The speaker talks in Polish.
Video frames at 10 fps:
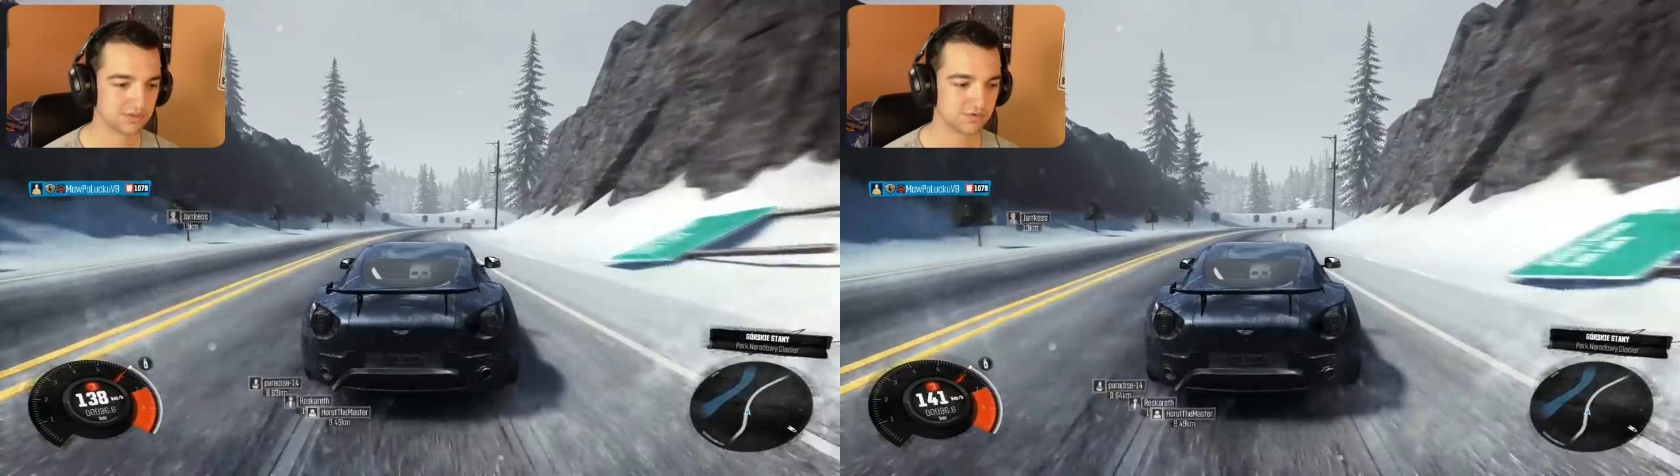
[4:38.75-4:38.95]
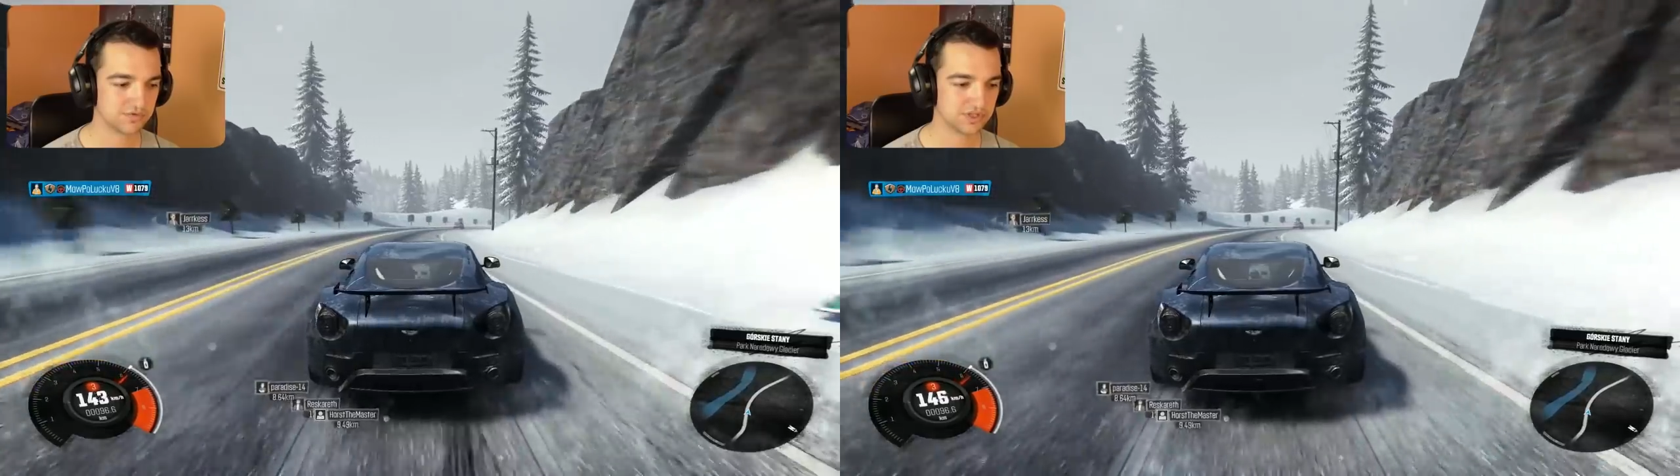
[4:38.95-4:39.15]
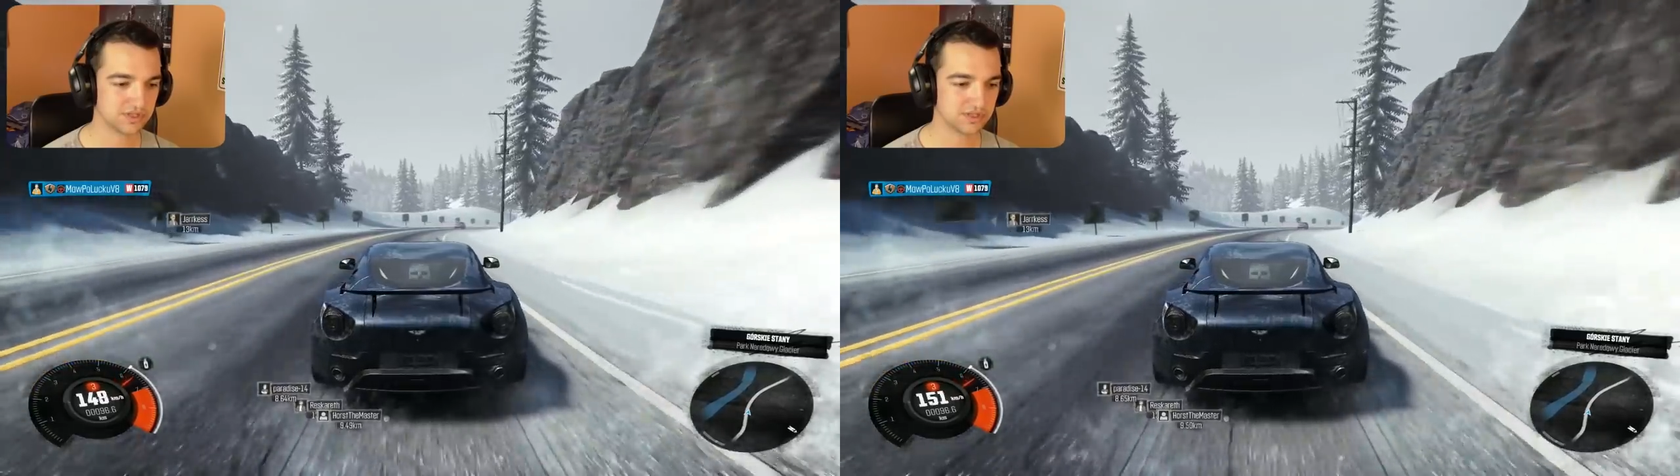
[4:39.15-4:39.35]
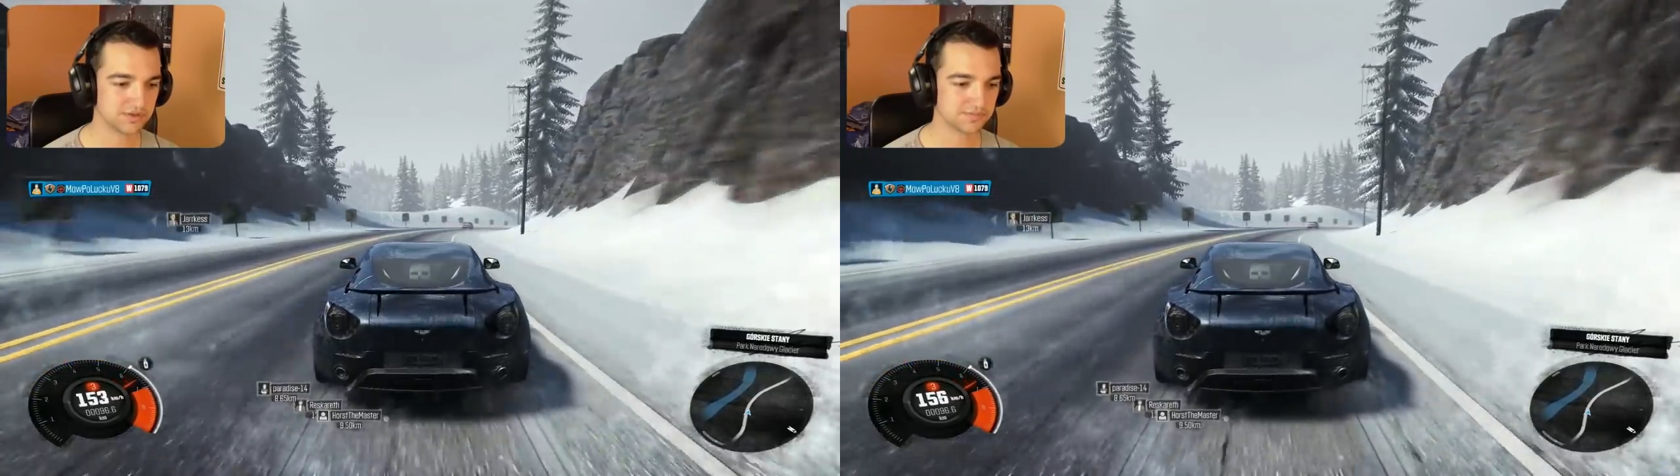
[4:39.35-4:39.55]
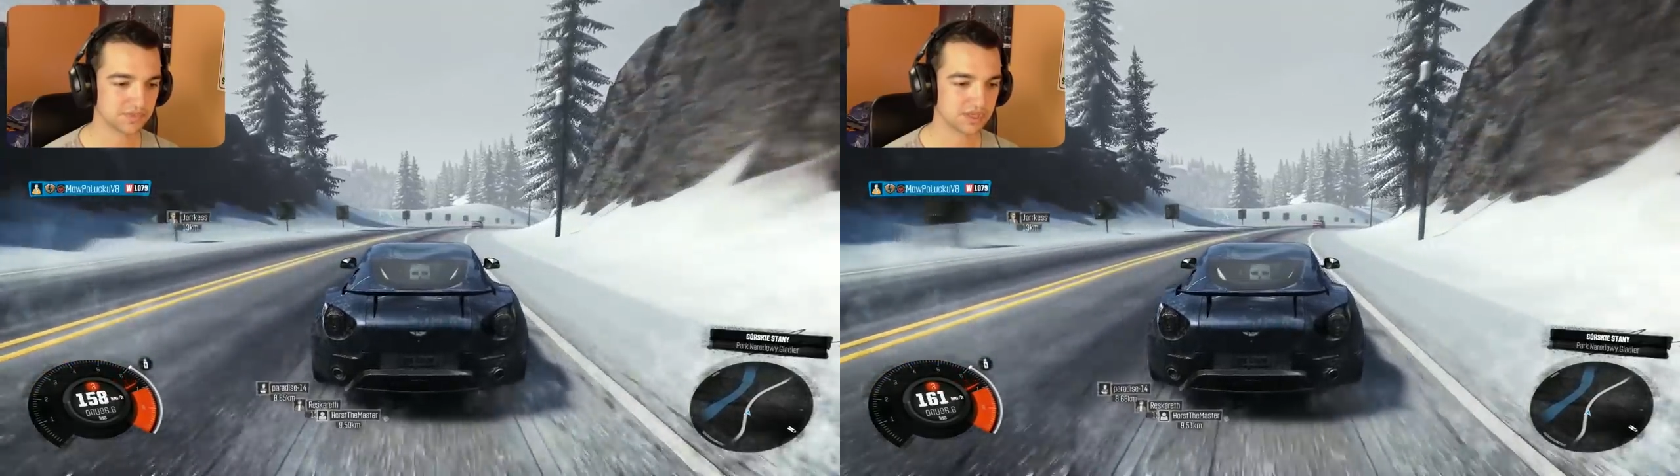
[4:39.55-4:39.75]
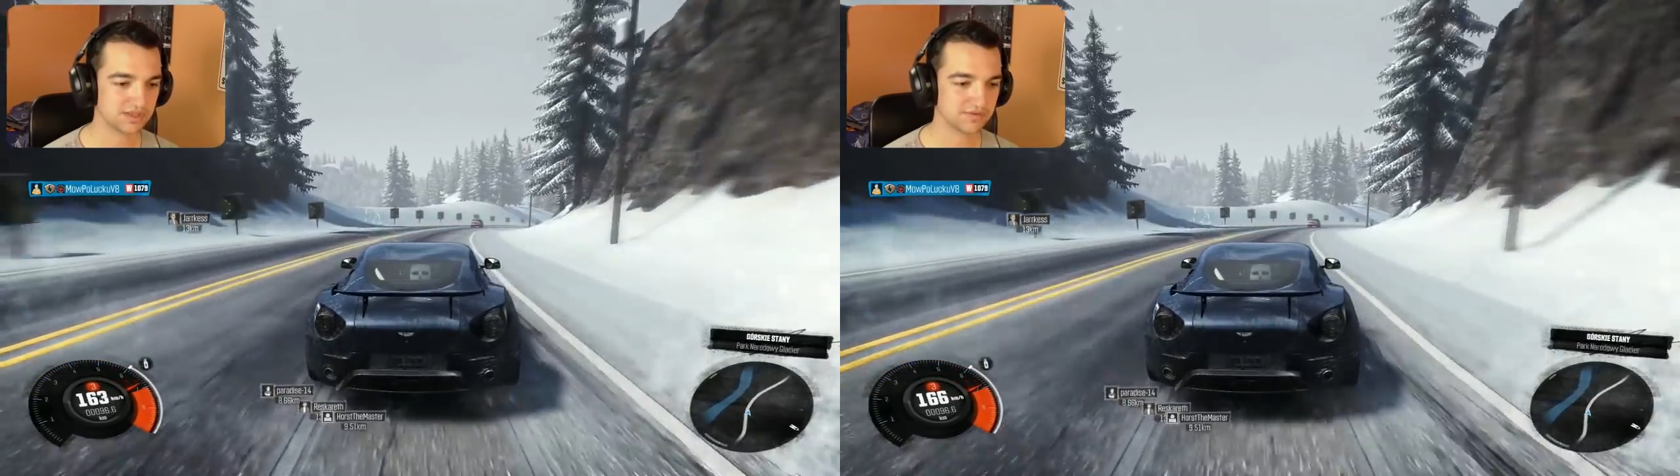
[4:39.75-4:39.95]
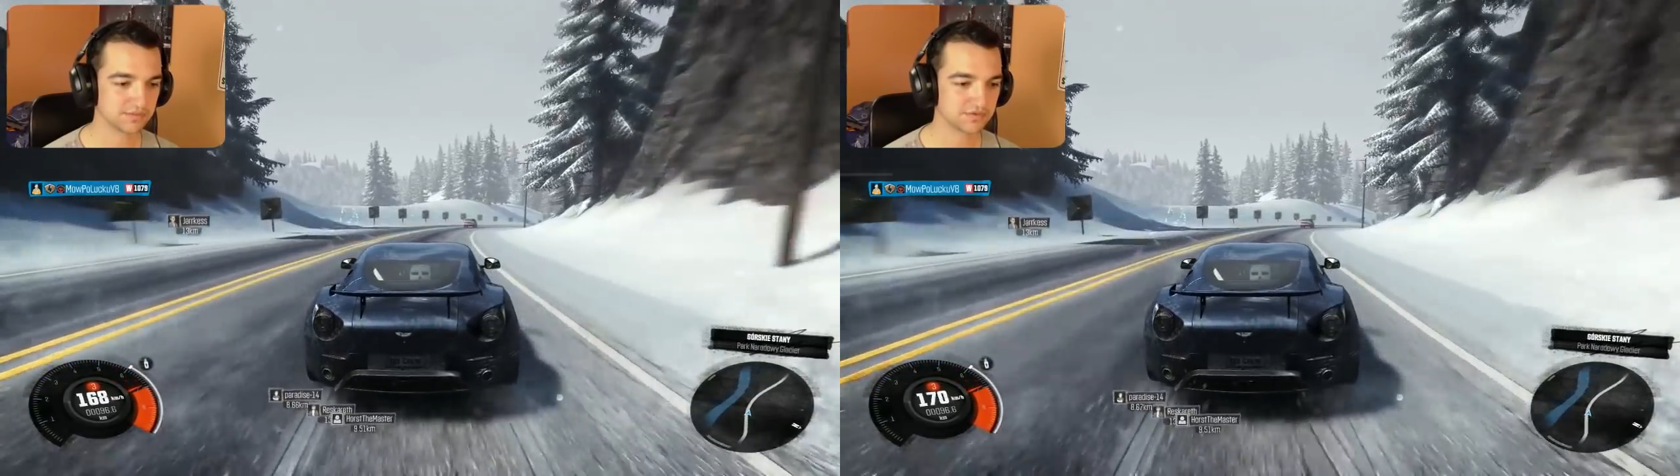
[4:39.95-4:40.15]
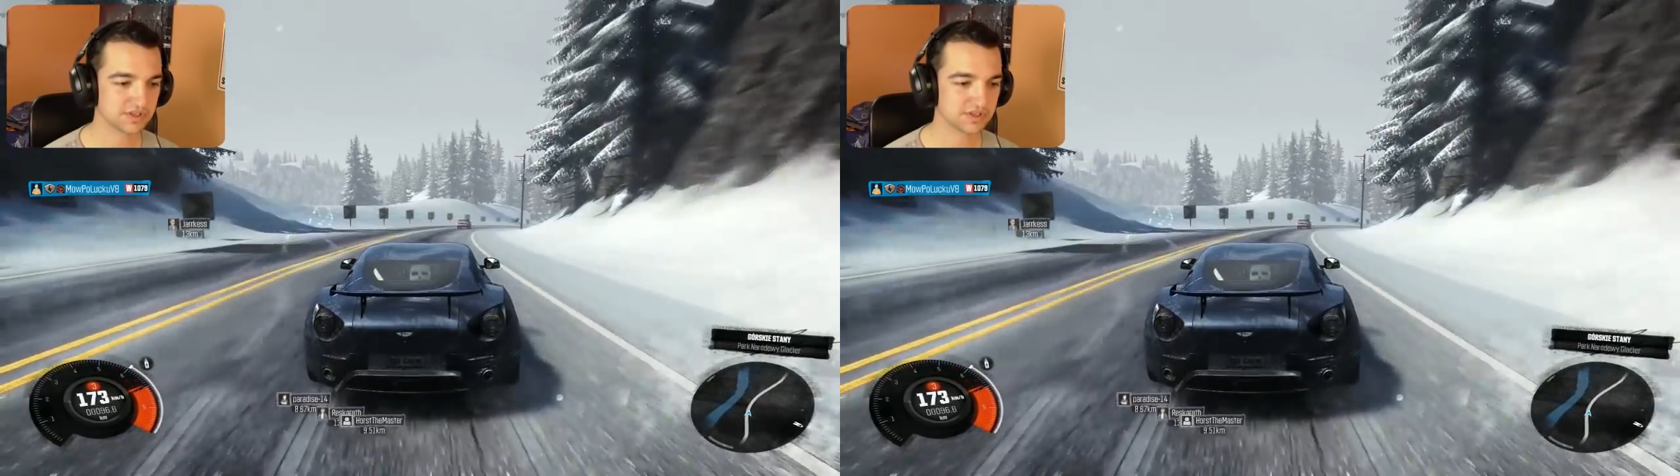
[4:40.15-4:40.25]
bo wtedy, no nie wiem,